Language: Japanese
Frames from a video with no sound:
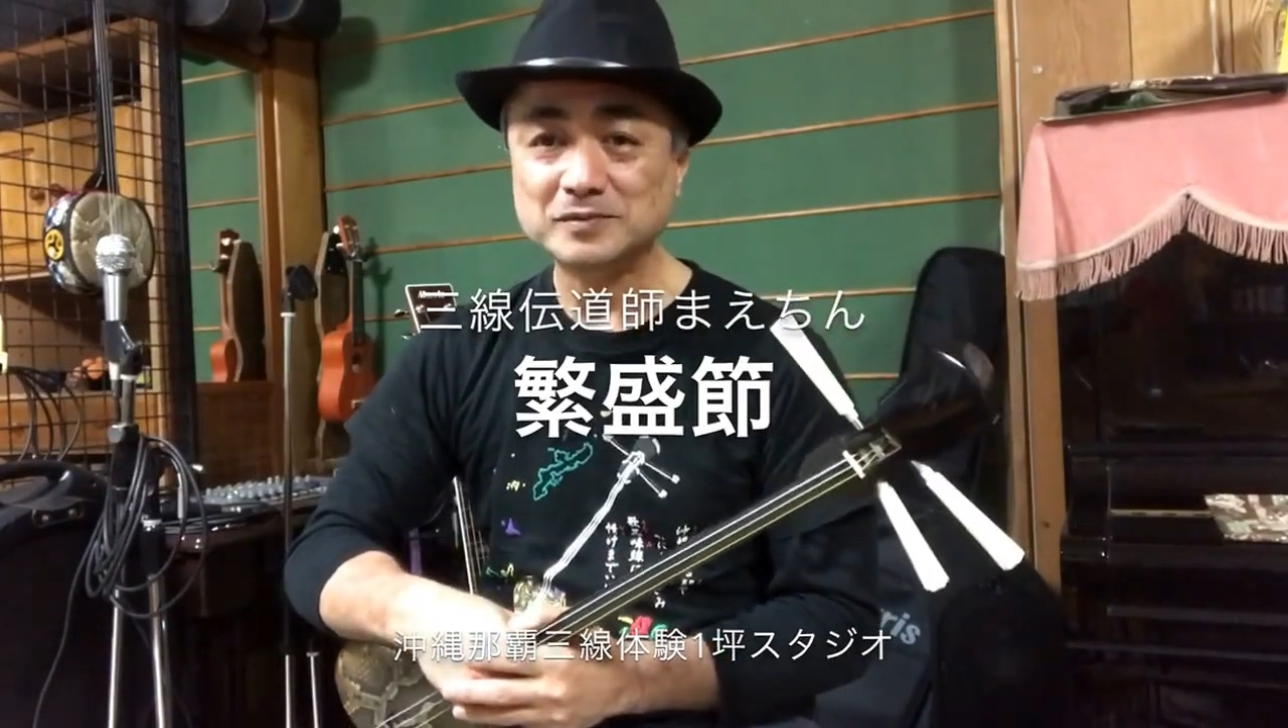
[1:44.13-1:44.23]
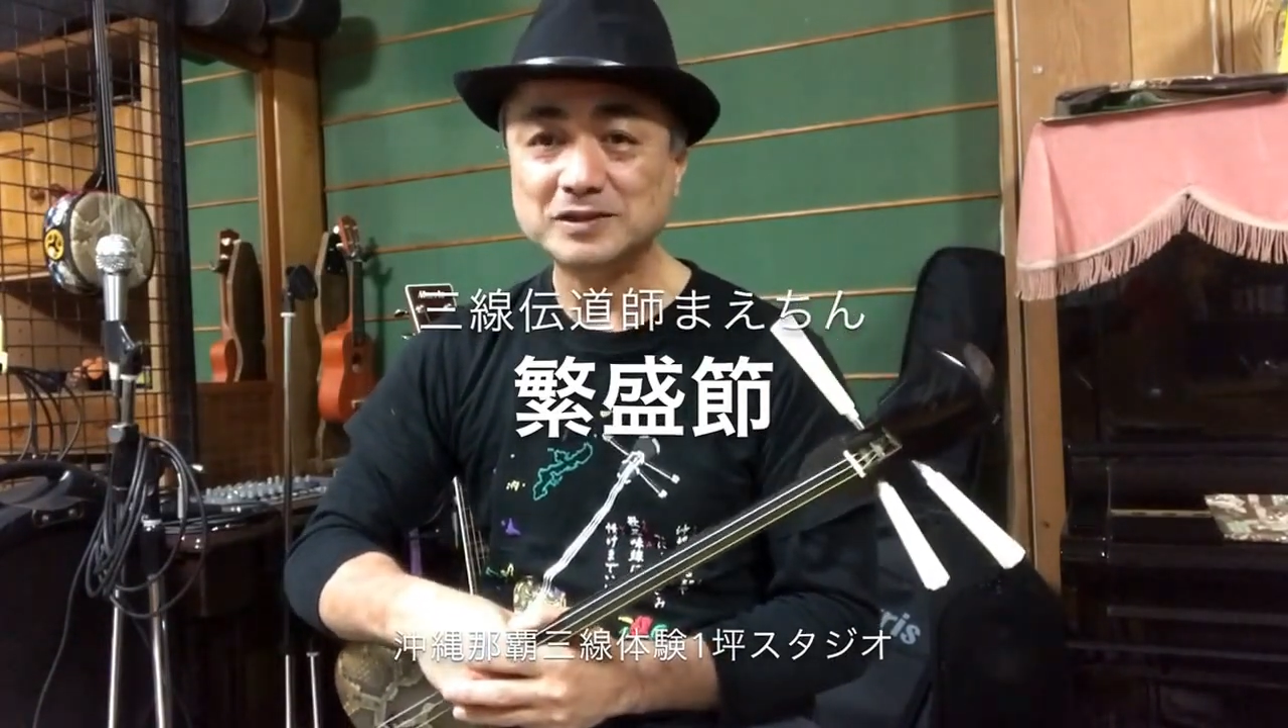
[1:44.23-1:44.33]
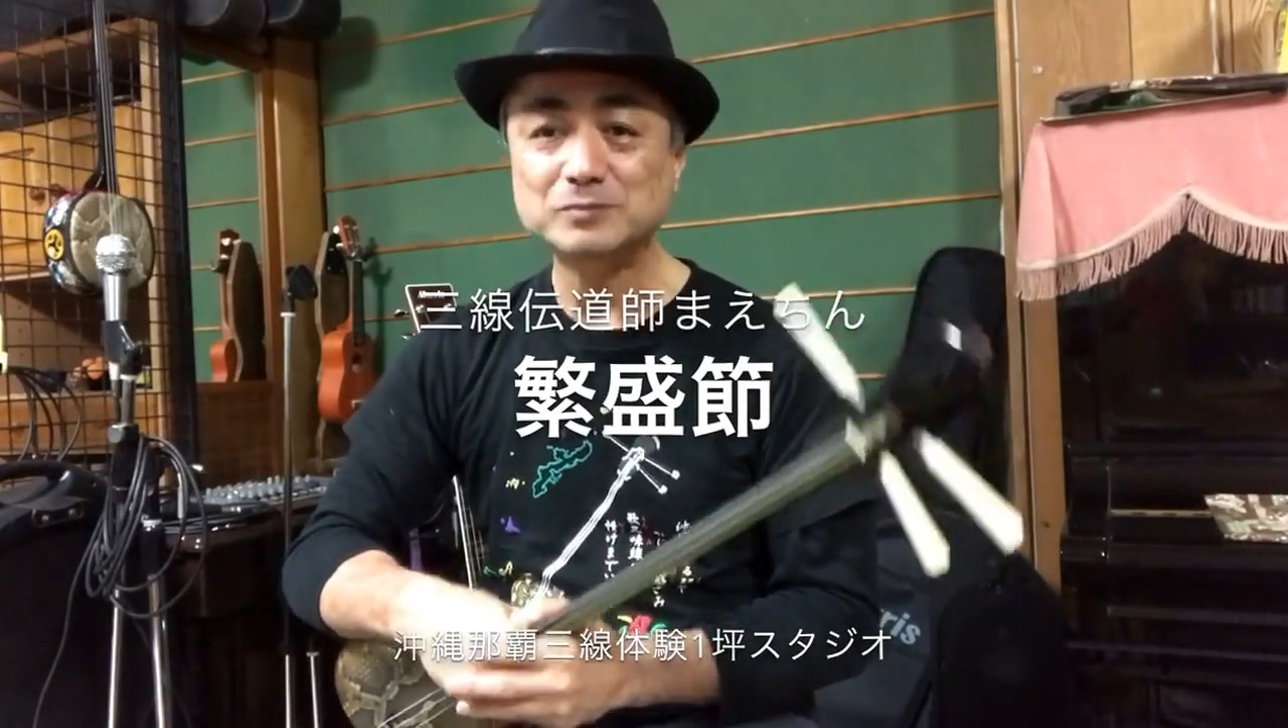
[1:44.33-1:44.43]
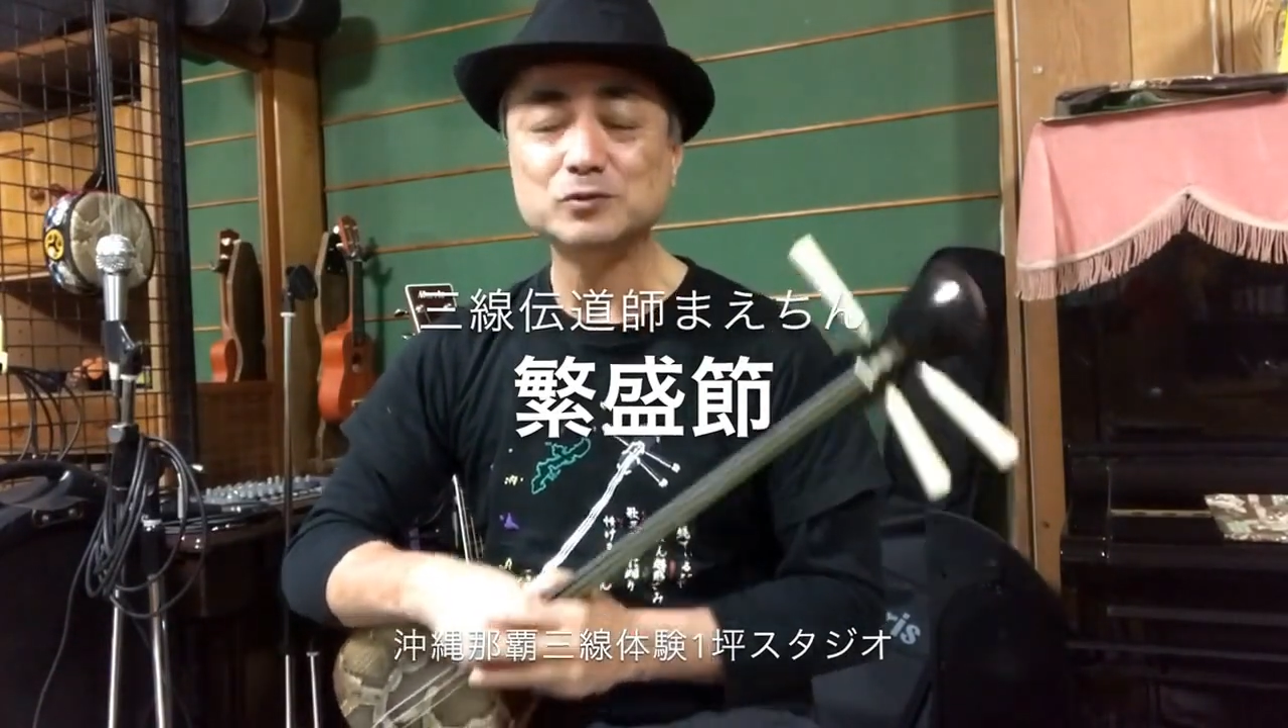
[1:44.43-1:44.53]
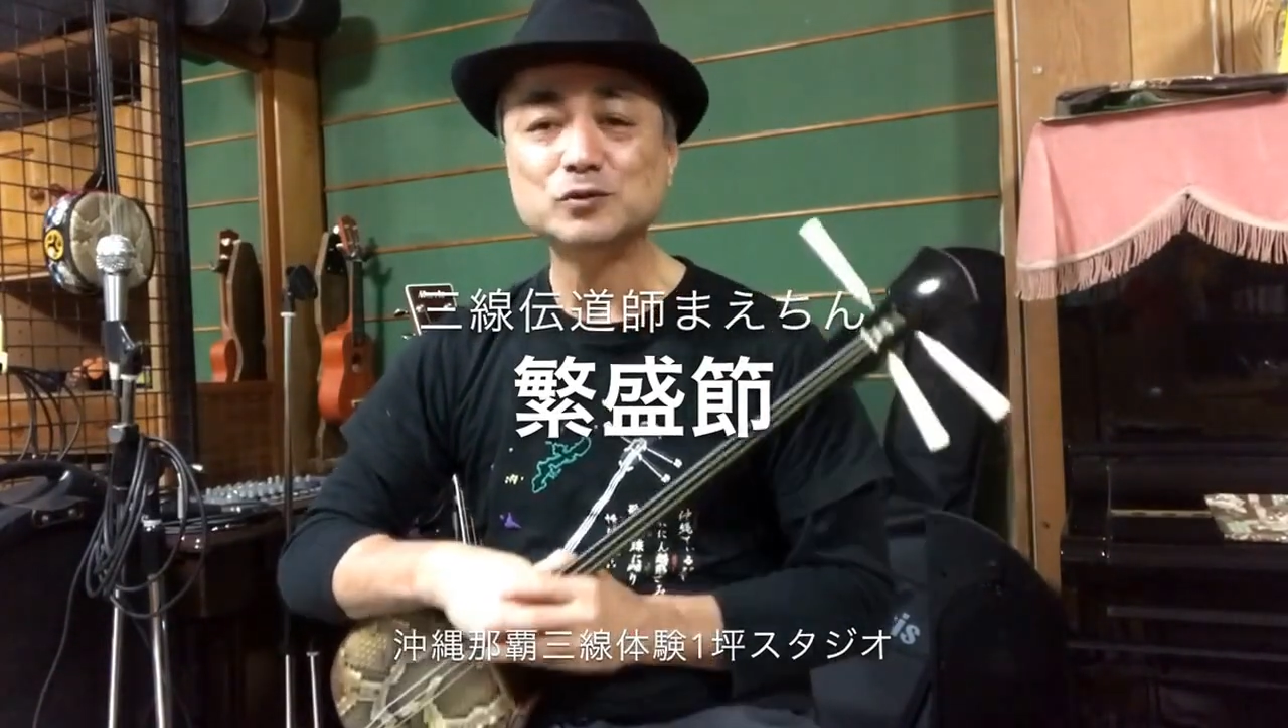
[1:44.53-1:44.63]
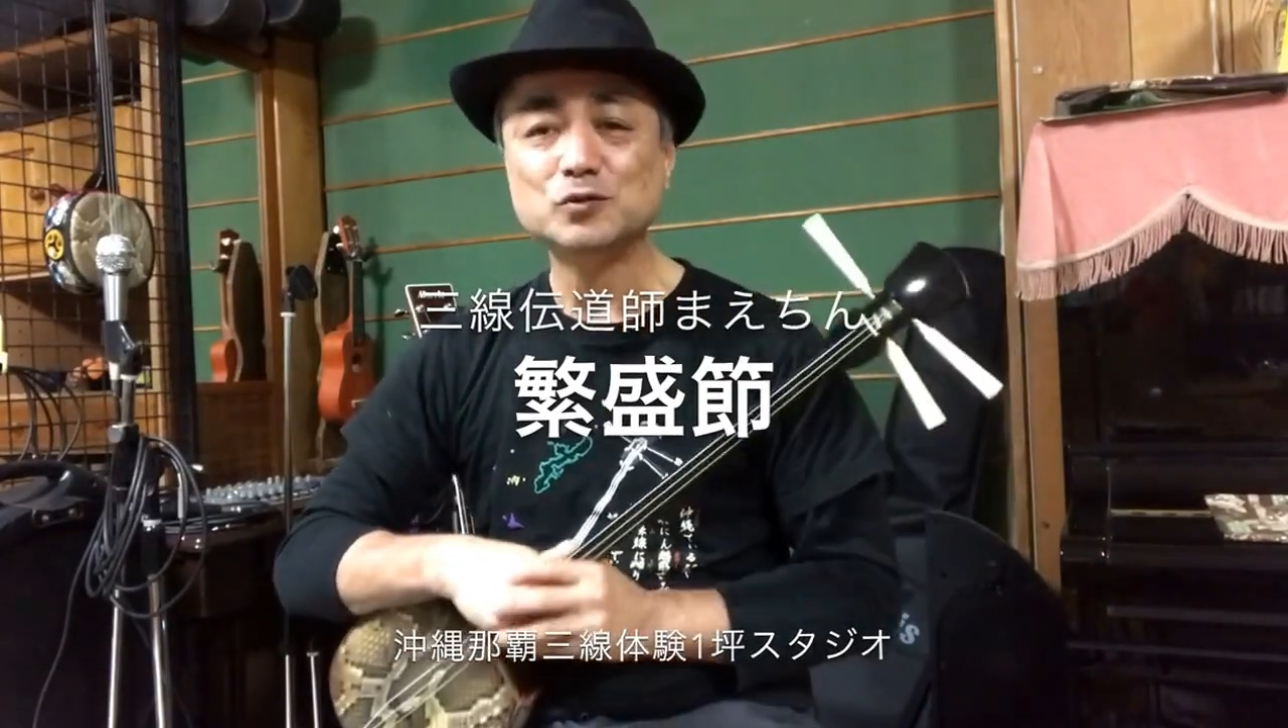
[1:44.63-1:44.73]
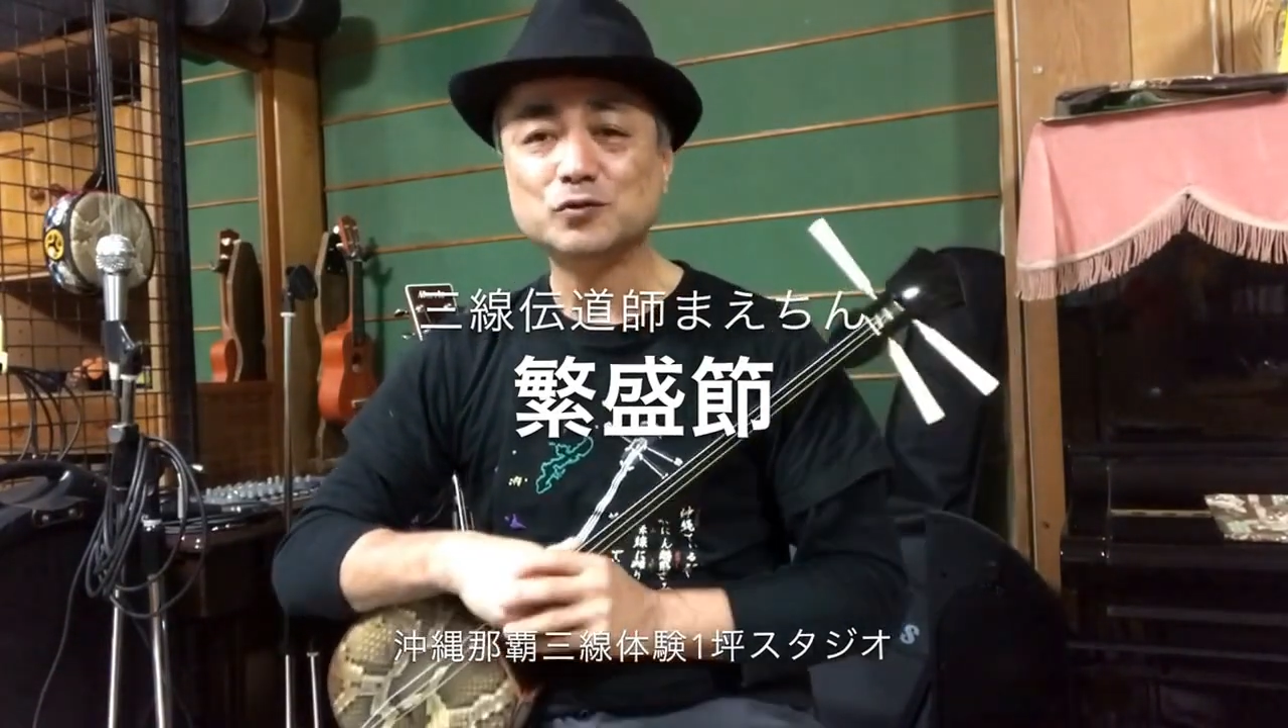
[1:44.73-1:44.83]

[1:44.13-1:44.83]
自分の